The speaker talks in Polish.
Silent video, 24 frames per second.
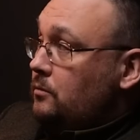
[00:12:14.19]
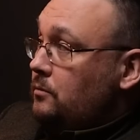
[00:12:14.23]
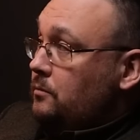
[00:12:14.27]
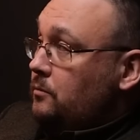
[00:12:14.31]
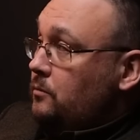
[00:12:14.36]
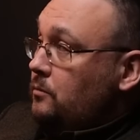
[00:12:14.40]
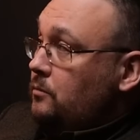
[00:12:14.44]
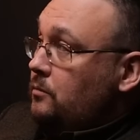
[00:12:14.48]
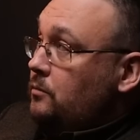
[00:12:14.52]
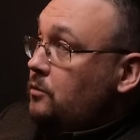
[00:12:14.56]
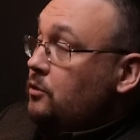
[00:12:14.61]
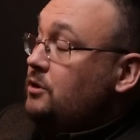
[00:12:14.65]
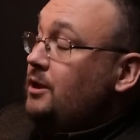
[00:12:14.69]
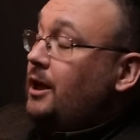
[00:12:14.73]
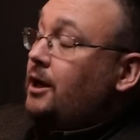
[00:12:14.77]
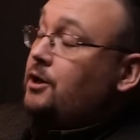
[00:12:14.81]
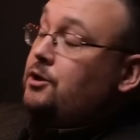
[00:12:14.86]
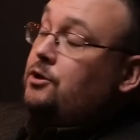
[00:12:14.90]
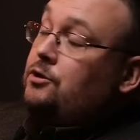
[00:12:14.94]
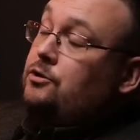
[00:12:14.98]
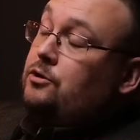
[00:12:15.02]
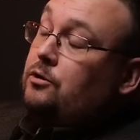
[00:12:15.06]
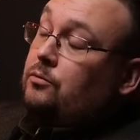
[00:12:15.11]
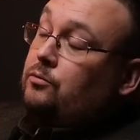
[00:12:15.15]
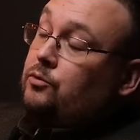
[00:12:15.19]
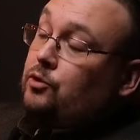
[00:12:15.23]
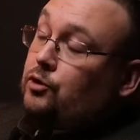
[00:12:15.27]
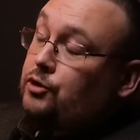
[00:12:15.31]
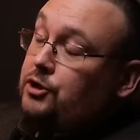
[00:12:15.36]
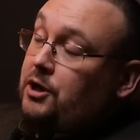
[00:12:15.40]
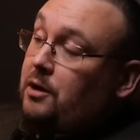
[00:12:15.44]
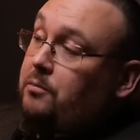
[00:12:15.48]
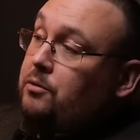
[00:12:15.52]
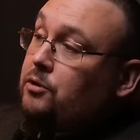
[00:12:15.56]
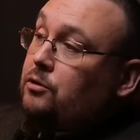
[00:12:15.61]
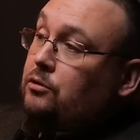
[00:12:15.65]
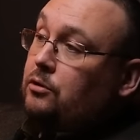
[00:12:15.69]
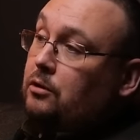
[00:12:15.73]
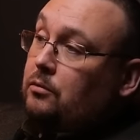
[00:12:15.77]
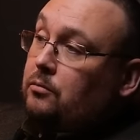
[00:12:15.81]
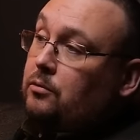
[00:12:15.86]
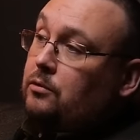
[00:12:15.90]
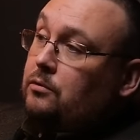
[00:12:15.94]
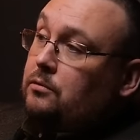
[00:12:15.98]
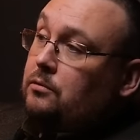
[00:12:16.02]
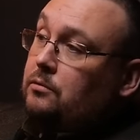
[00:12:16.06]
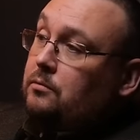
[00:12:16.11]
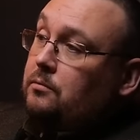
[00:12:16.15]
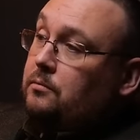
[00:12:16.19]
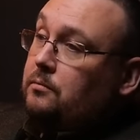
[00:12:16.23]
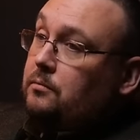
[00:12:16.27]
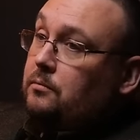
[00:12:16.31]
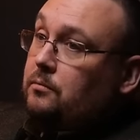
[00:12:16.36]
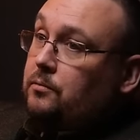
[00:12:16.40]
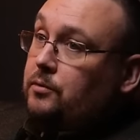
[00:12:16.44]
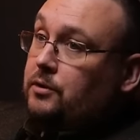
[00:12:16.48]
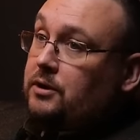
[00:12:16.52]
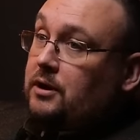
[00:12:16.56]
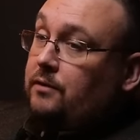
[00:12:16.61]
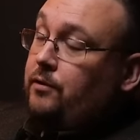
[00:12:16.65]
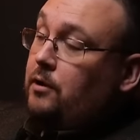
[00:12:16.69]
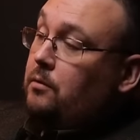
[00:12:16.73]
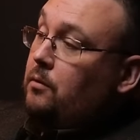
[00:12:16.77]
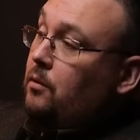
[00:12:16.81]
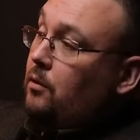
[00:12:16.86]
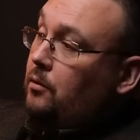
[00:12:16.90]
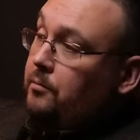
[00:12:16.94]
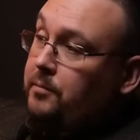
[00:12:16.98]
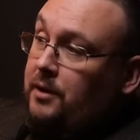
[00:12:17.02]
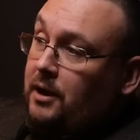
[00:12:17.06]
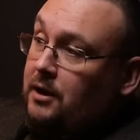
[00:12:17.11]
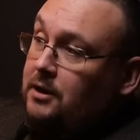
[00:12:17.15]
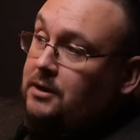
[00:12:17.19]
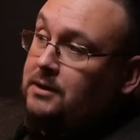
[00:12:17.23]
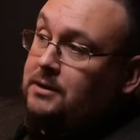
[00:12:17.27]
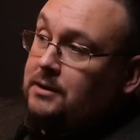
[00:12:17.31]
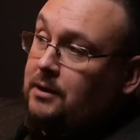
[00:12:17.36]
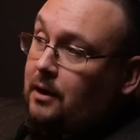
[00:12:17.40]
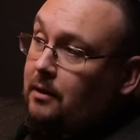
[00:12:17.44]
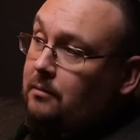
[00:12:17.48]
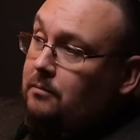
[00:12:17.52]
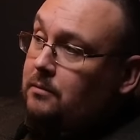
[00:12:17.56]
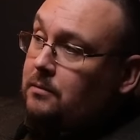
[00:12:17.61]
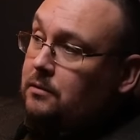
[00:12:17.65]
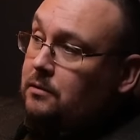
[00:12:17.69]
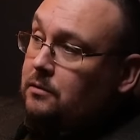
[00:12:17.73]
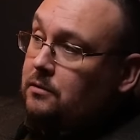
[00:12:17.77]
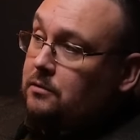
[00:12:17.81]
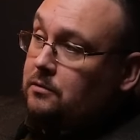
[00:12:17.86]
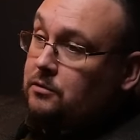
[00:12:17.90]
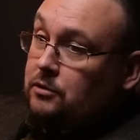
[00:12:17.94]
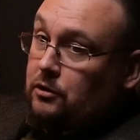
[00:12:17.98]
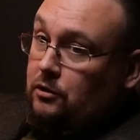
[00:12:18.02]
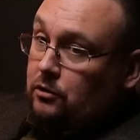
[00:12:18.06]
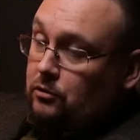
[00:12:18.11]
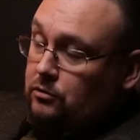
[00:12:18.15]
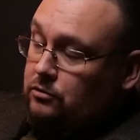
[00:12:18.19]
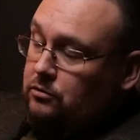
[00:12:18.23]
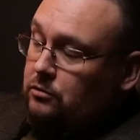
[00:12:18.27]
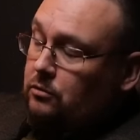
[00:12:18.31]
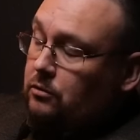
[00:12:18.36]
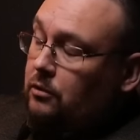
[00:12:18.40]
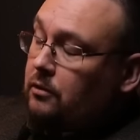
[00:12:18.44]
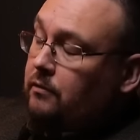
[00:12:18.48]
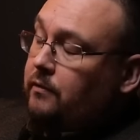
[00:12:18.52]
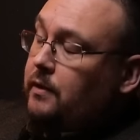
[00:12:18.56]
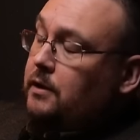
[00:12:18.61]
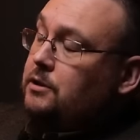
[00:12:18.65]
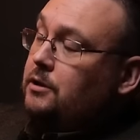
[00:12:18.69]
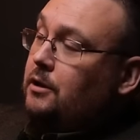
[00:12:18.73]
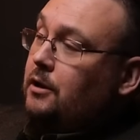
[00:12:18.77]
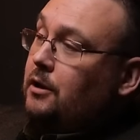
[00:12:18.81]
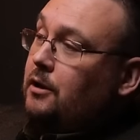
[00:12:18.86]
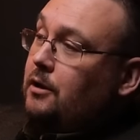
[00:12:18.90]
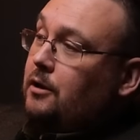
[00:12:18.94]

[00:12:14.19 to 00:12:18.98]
dostarczyć ją do siebie, do domu, potrafię ją obielić sam, czyli oskurować,